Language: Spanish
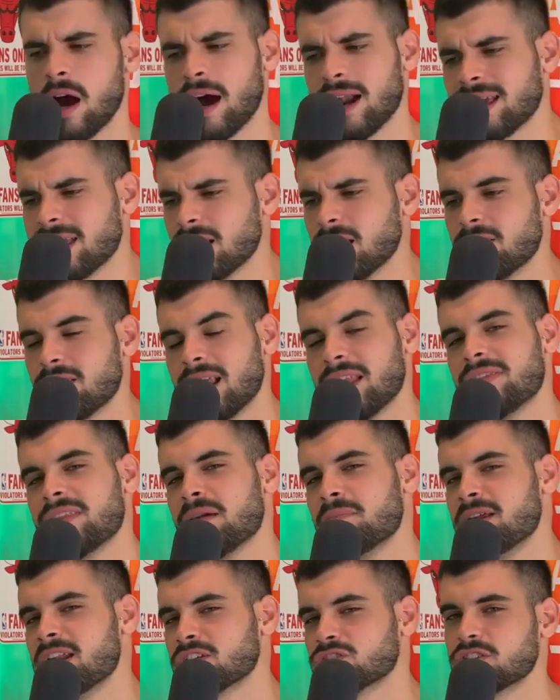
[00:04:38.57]
Ahora quiero hablar
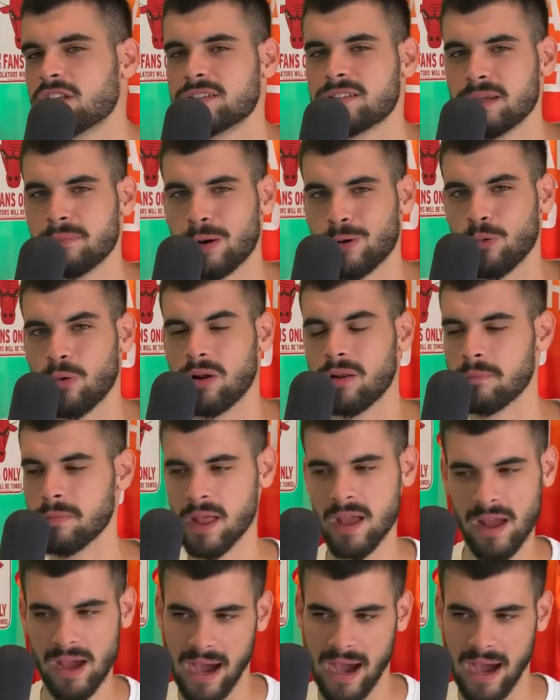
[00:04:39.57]
de Minnesota Timberwolves.